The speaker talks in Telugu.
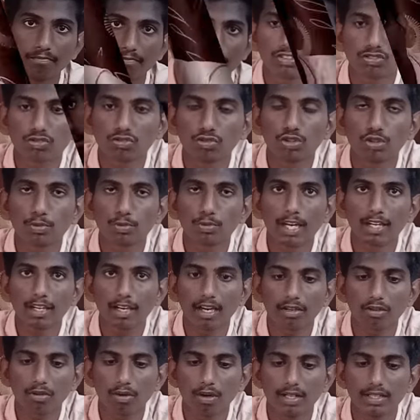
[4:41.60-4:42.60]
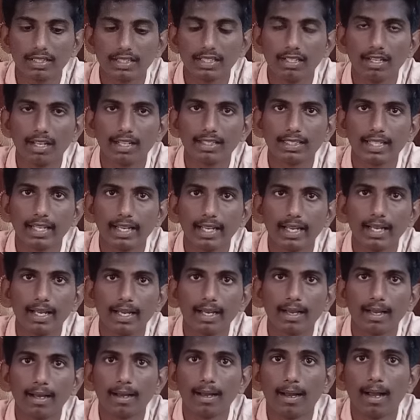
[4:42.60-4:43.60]
స్టార్స్ గురించి మాట్లాడుకోవాలి దీనిలో అయితే
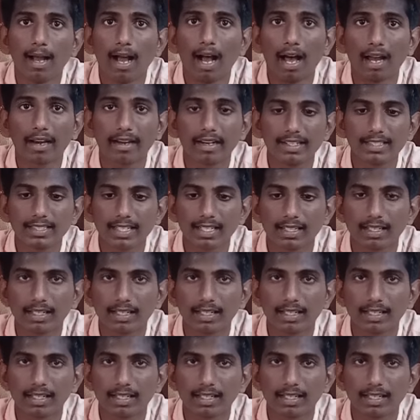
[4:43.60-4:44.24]
అన్ని